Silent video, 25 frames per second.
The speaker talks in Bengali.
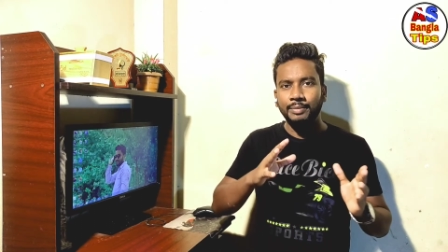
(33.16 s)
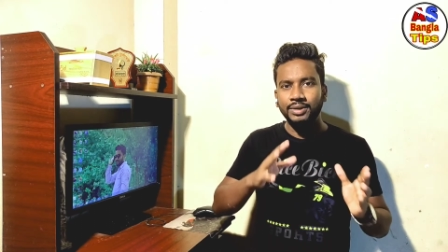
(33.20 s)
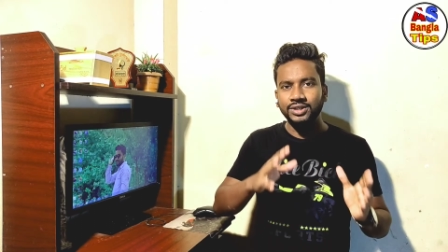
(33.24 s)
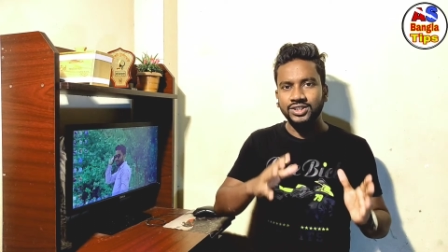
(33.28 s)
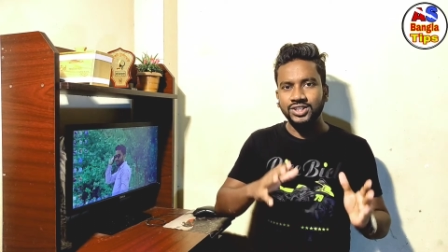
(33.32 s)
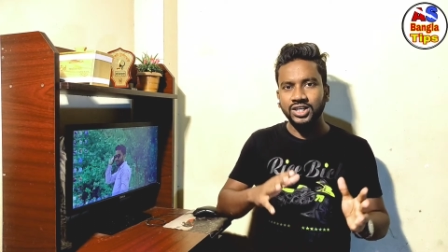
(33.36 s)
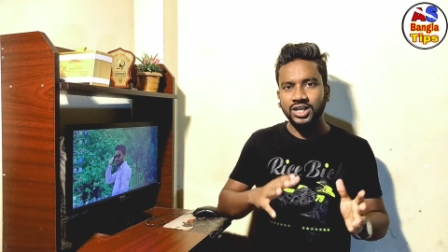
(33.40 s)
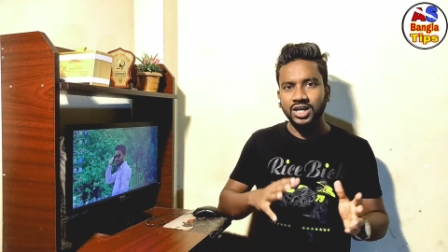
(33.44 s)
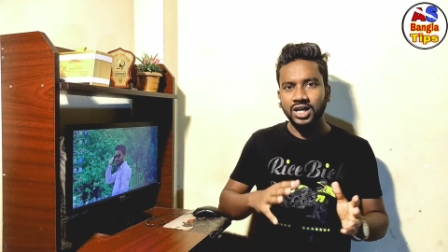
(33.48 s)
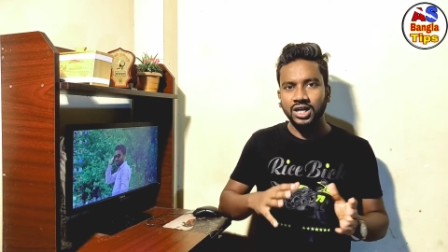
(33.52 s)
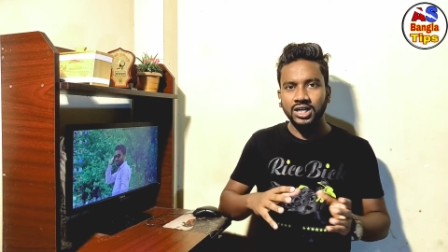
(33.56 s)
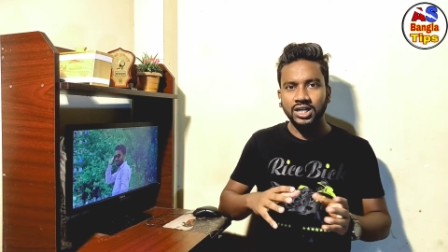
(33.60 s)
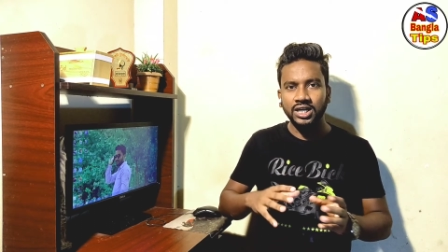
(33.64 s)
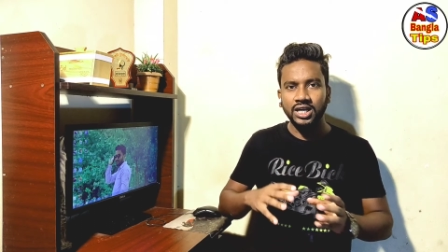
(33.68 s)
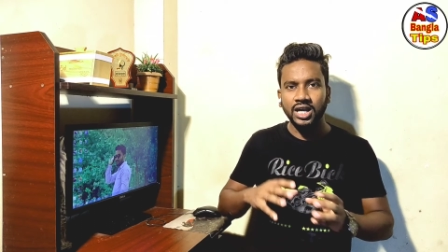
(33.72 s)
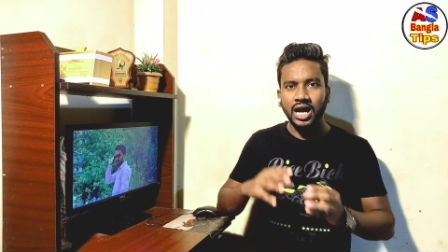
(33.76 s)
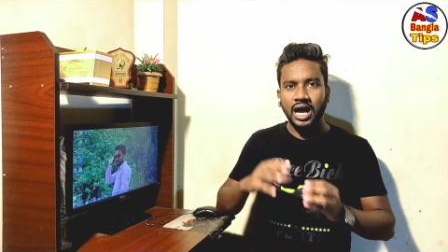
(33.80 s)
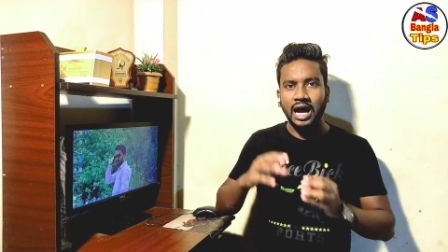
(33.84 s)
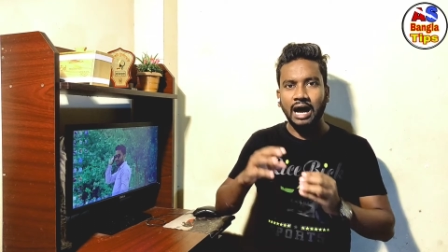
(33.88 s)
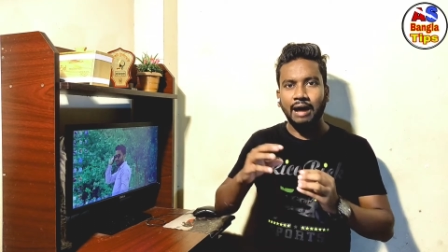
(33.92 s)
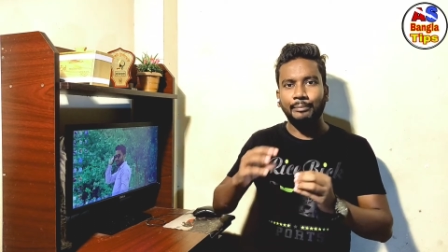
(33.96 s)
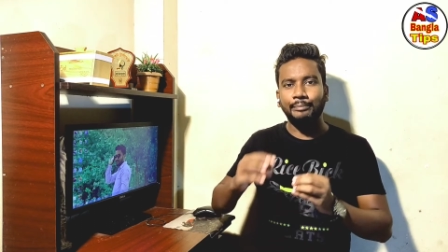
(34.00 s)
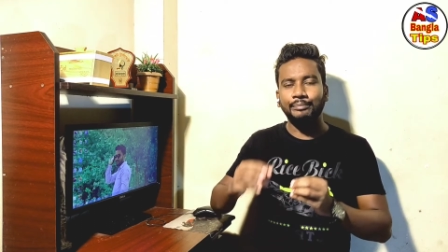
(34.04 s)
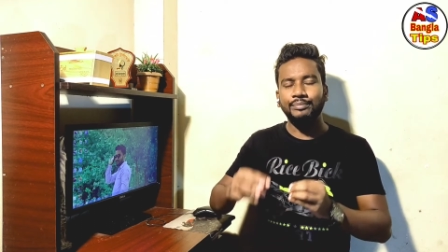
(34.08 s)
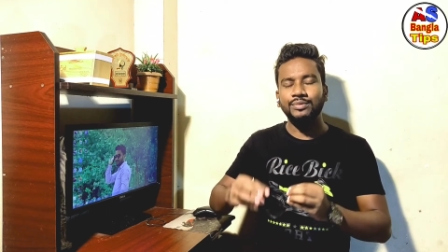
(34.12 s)
বেসিক্যালি
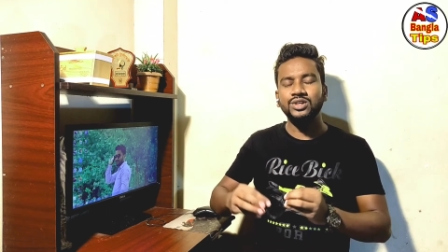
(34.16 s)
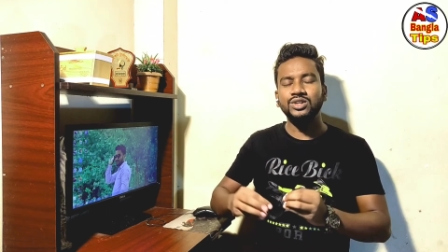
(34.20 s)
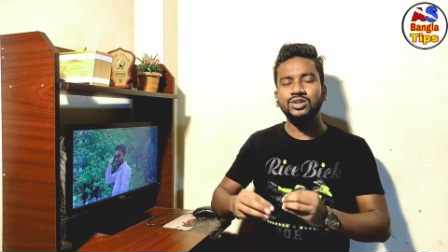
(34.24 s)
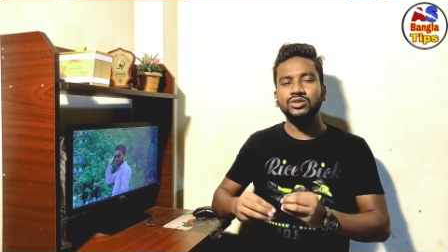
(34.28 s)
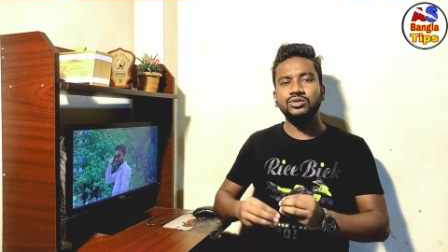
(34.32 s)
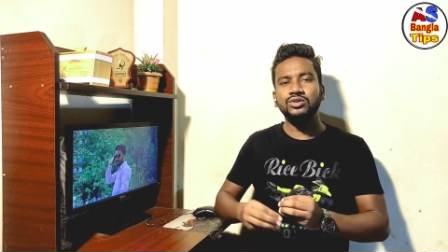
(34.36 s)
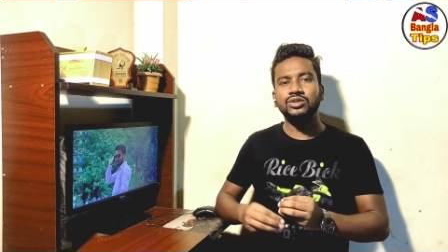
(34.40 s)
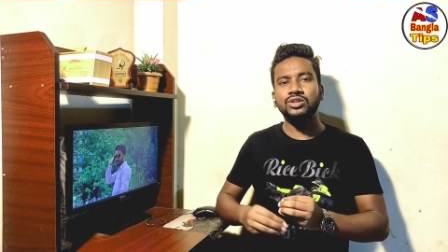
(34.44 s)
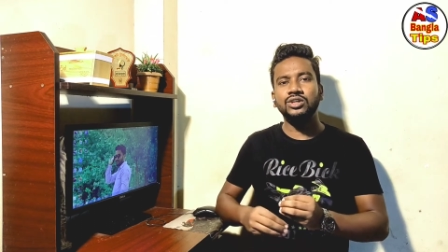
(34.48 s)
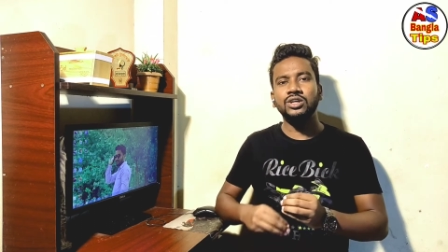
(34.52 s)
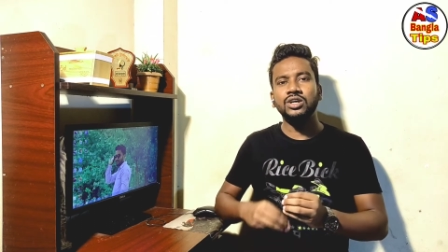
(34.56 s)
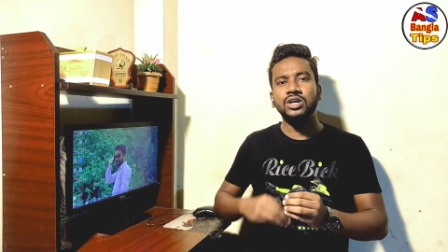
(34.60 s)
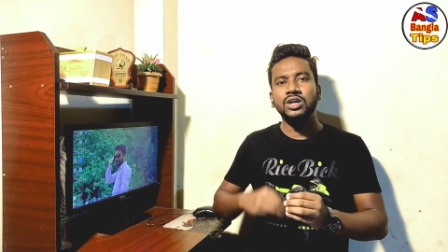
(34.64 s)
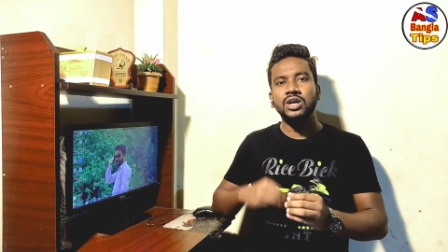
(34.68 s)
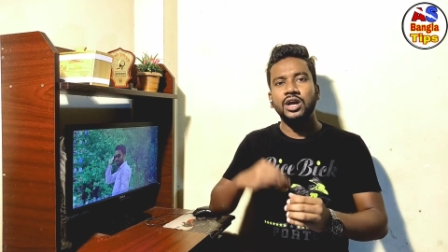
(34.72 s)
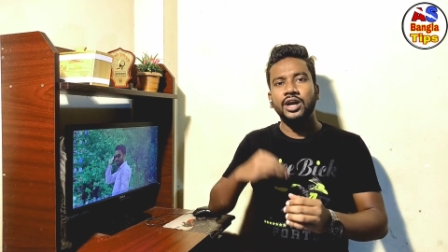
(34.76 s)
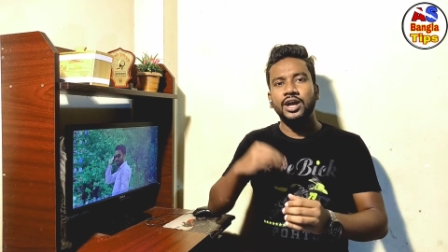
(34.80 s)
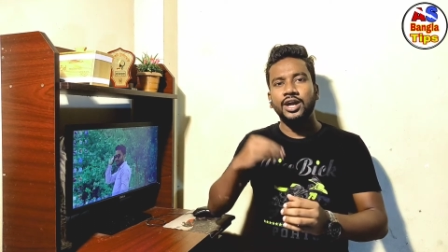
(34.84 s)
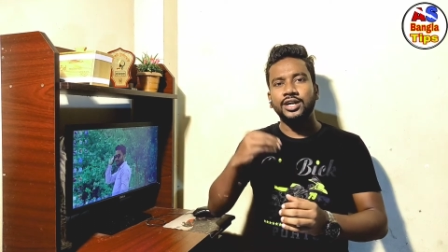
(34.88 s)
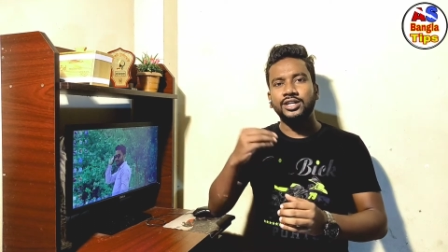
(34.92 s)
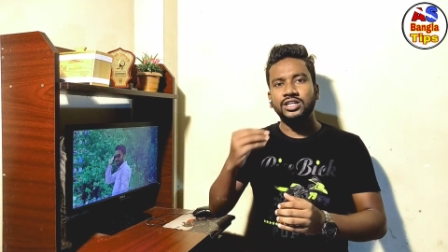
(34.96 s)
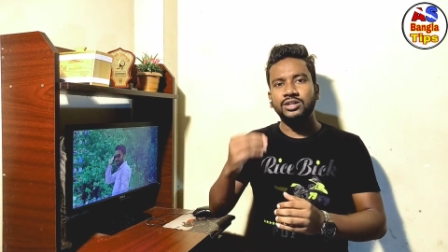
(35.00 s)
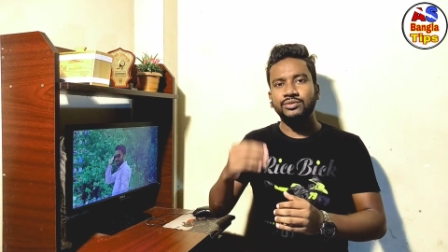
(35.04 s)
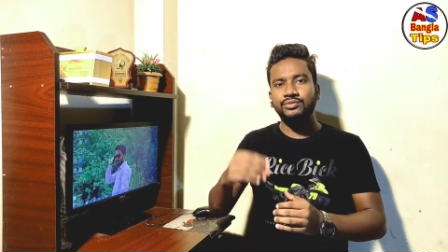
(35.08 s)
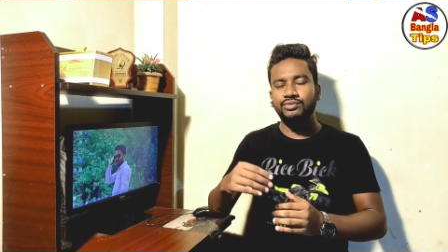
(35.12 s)
আপনি যদি
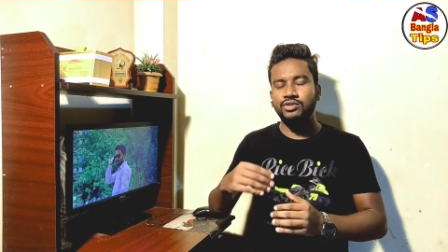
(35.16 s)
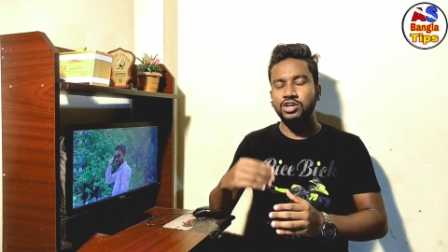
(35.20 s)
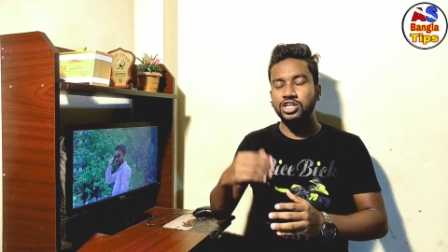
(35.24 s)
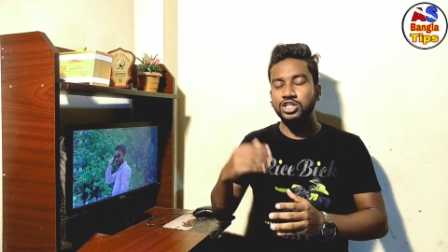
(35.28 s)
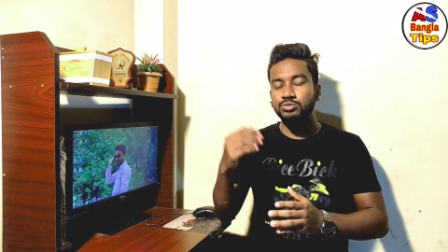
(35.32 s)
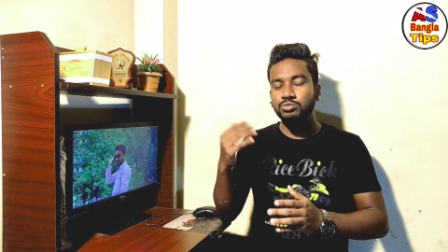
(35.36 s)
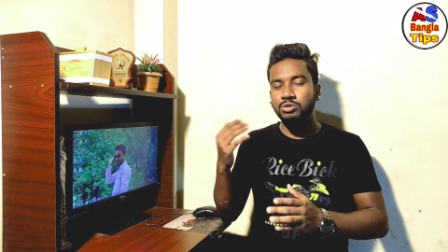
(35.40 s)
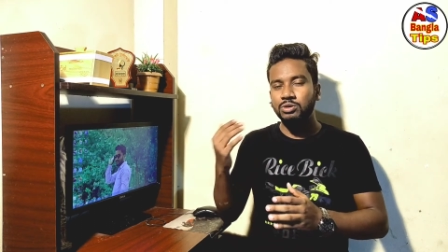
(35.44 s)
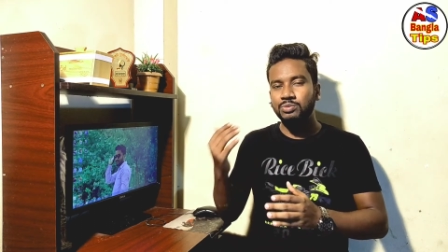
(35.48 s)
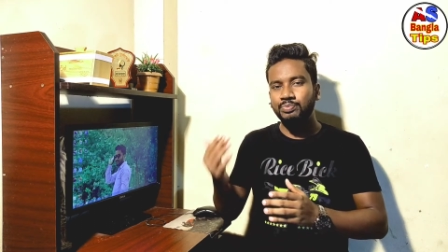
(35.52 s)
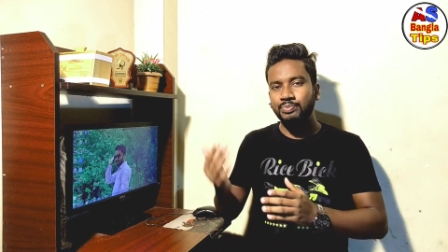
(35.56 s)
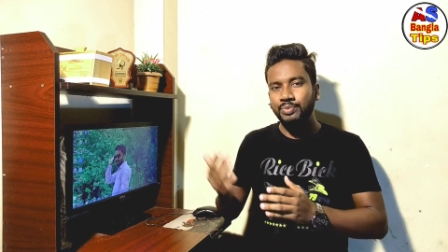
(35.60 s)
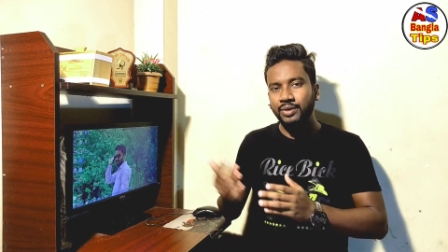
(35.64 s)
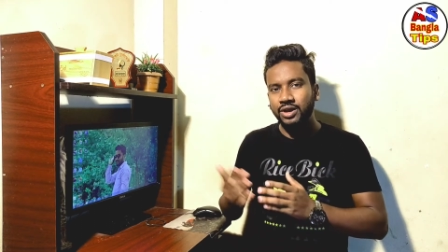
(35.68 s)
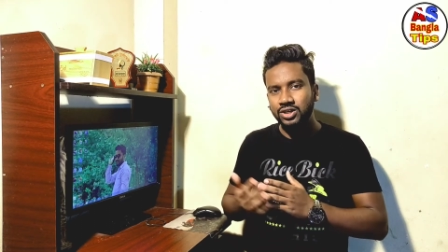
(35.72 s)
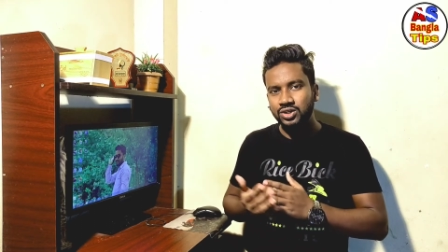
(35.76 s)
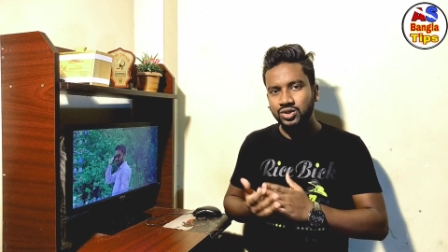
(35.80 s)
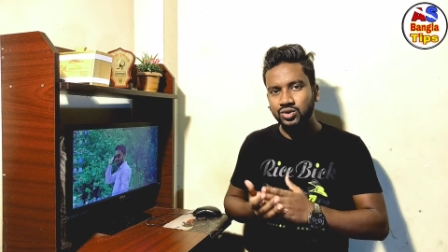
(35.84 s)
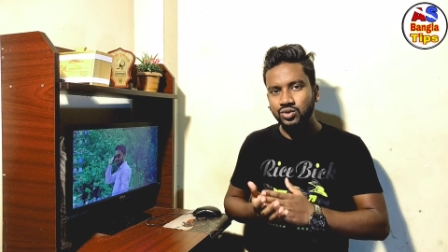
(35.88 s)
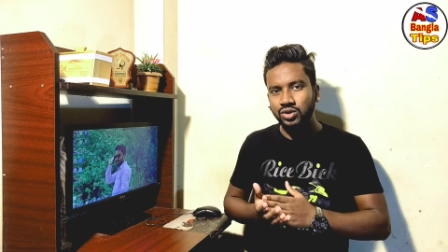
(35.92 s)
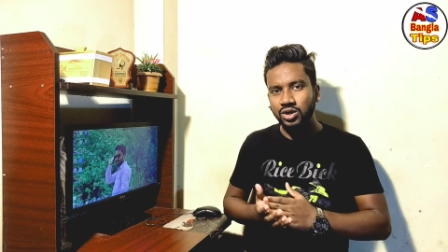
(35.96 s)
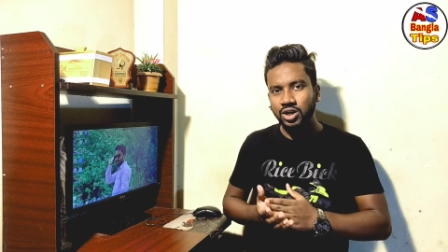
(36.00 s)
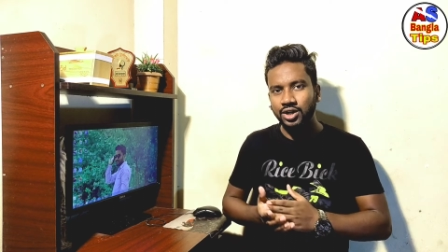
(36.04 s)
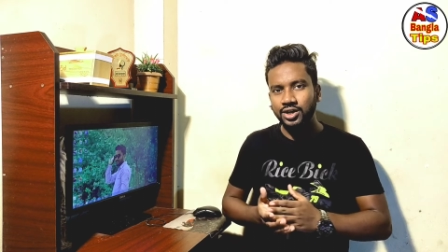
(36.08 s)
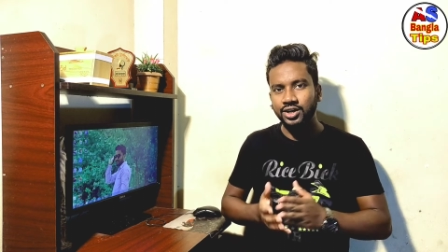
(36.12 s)
একটি ফেসবুক পেজ
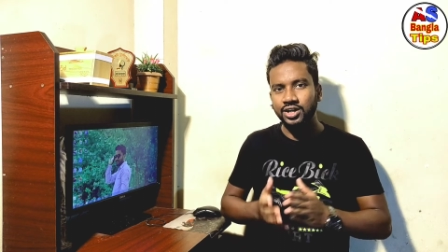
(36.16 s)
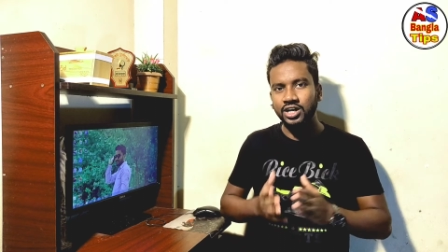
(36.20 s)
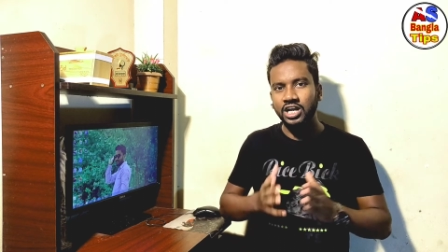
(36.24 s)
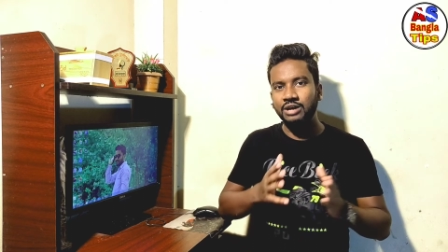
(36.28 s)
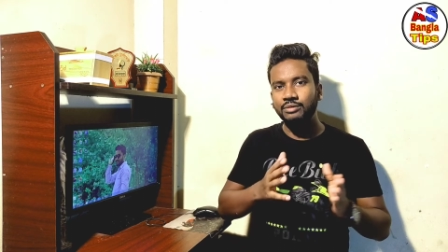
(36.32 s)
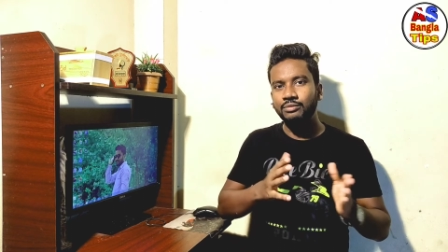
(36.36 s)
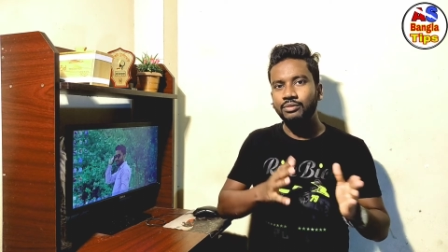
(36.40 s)
খুলেন